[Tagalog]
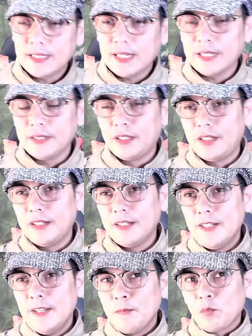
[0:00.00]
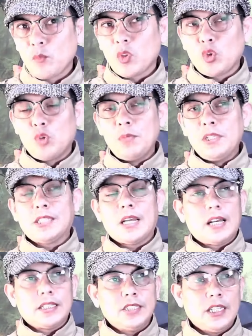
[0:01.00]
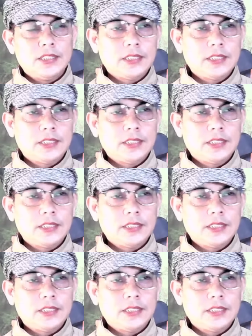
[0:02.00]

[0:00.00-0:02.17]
Ano ho? Kung minsan kasi